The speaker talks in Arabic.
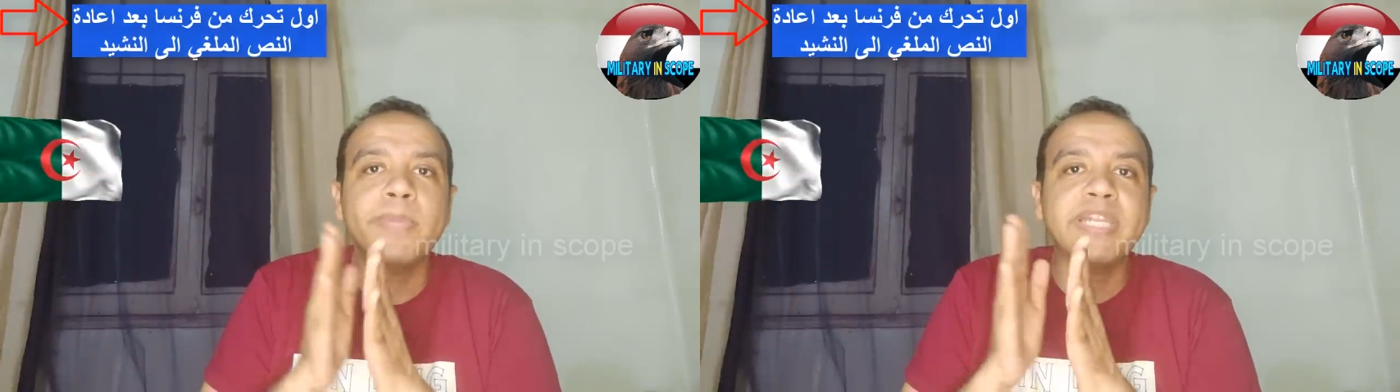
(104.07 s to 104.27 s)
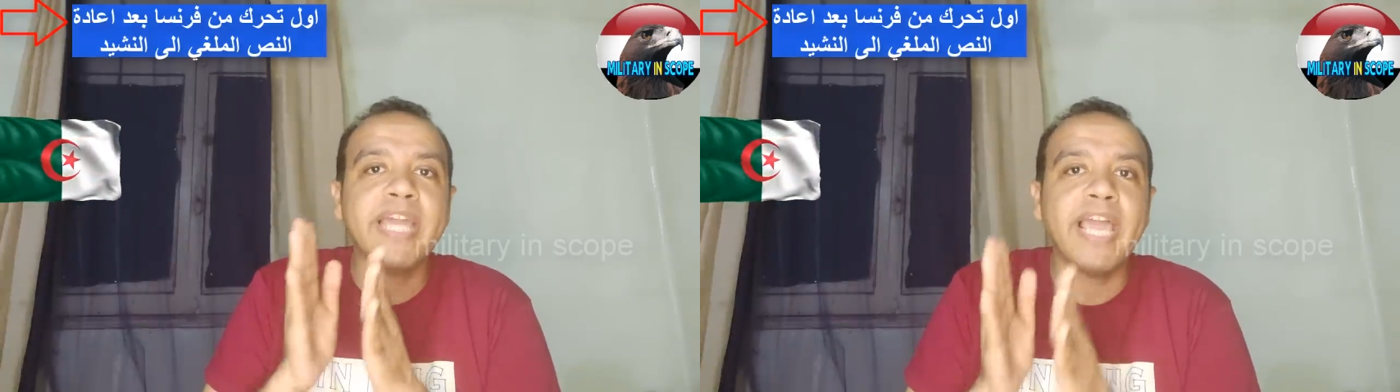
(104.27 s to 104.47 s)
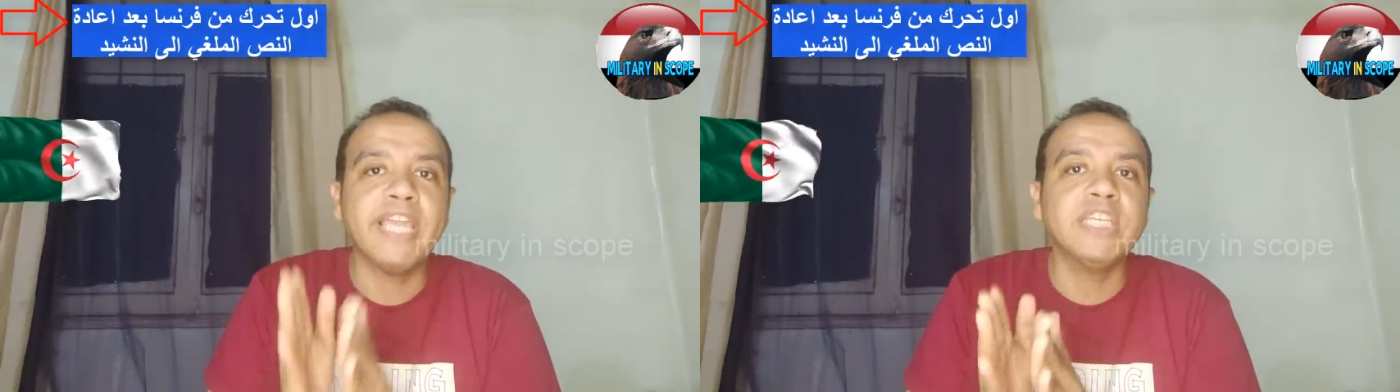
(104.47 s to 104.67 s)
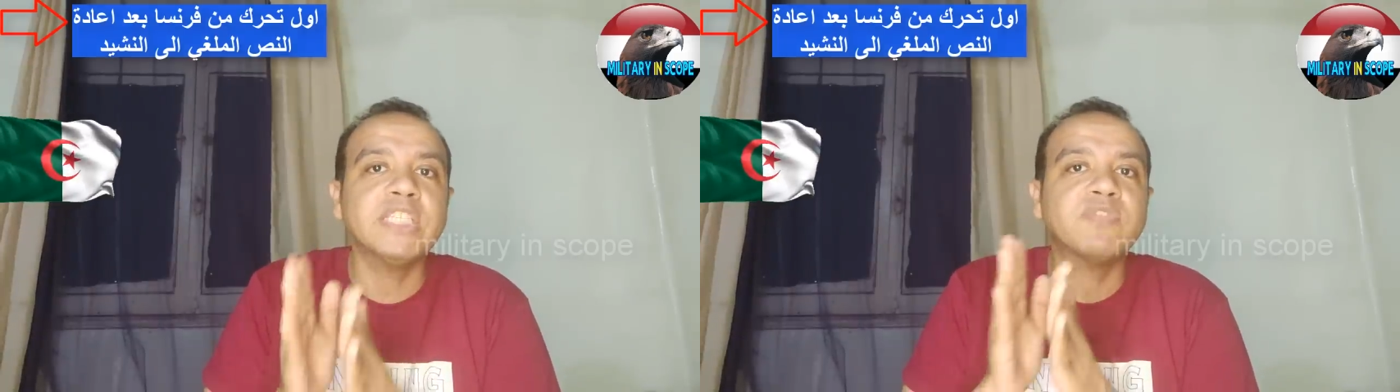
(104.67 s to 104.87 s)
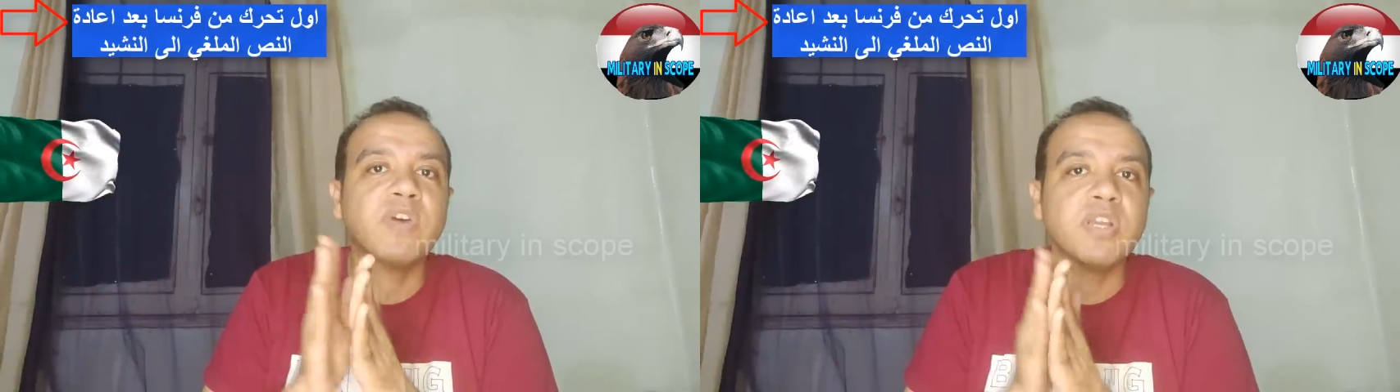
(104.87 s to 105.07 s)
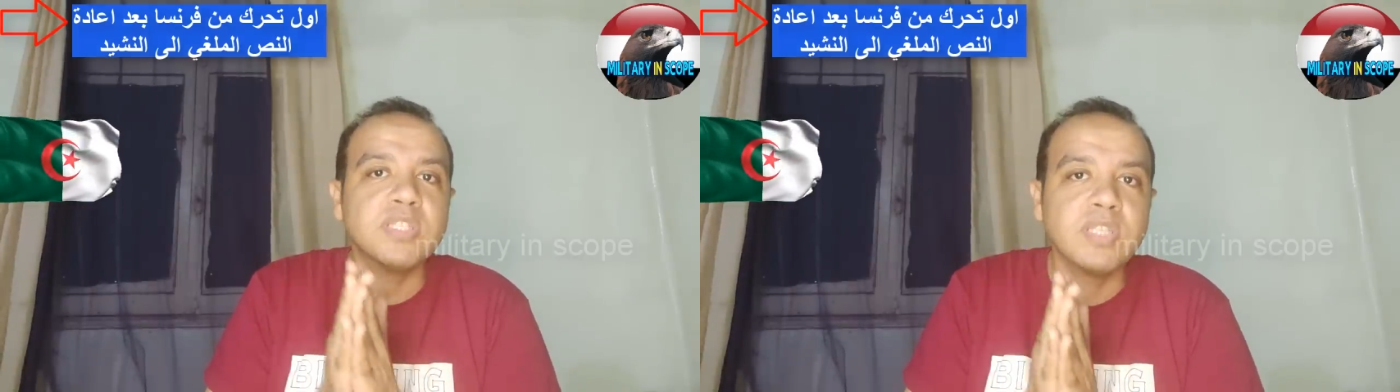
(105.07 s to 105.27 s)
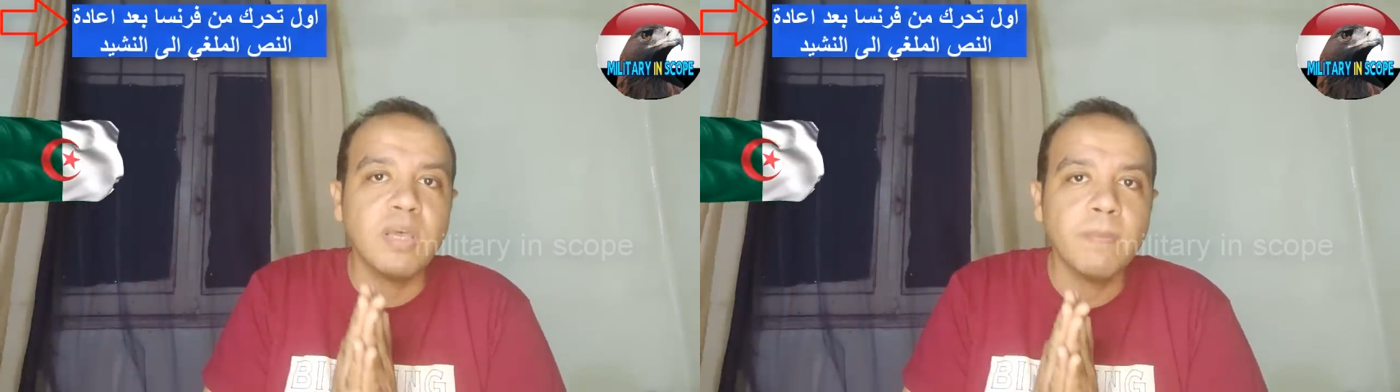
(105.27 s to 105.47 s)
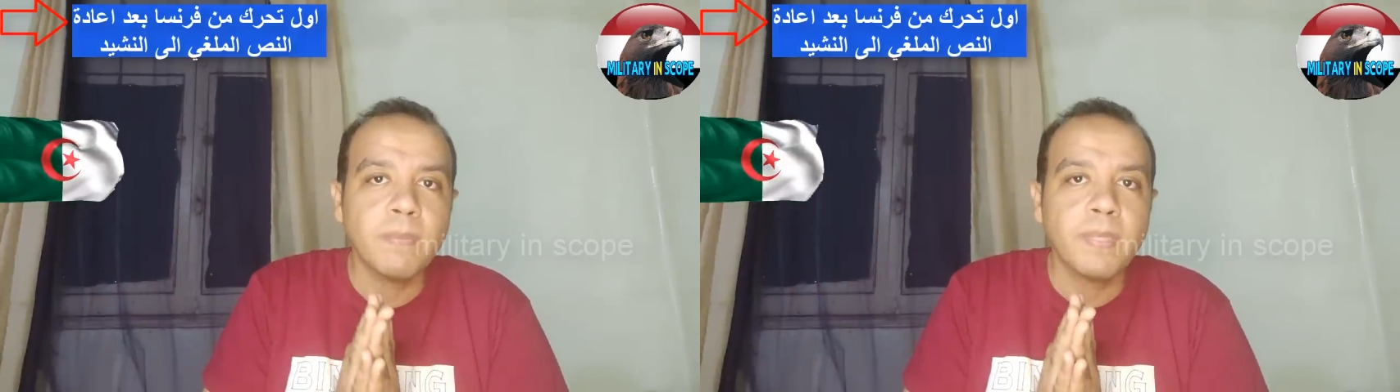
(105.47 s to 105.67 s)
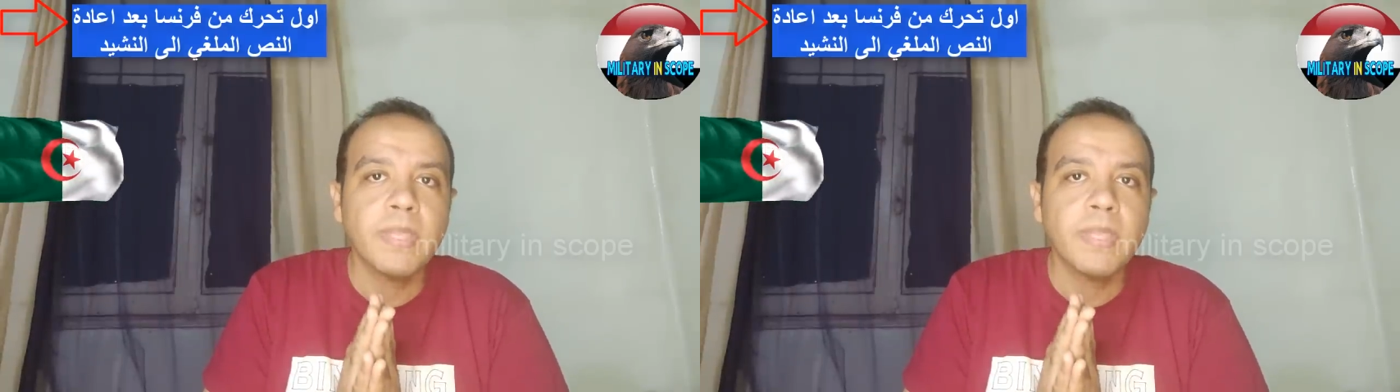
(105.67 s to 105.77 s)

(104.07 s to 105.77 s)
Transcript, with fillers: من ناحيه فرنسا